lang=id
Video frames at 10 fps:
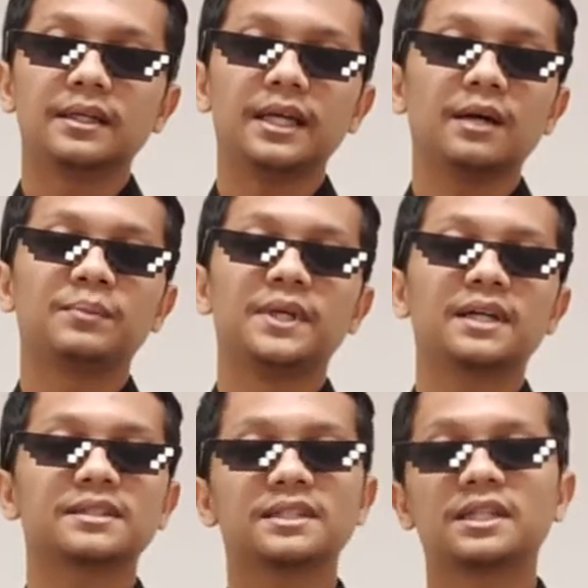Yang
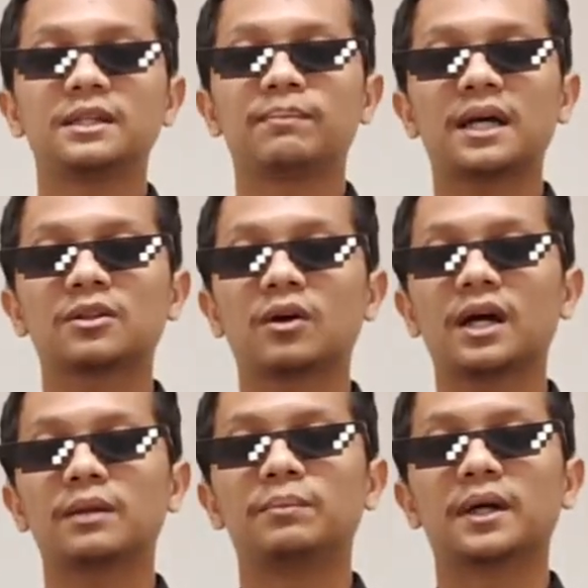biasa jadi
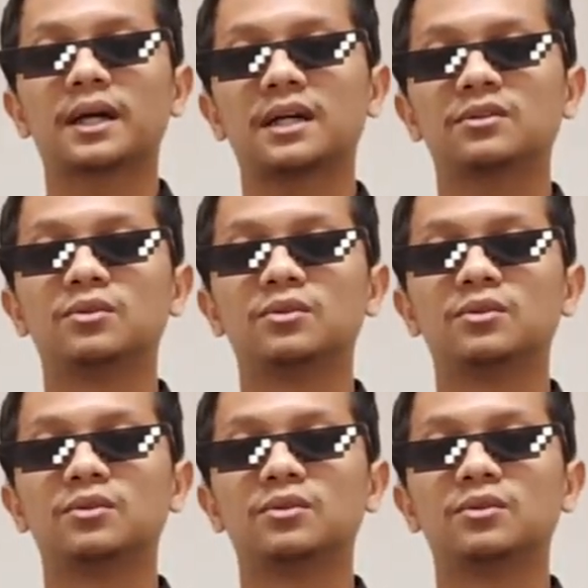patokan bekas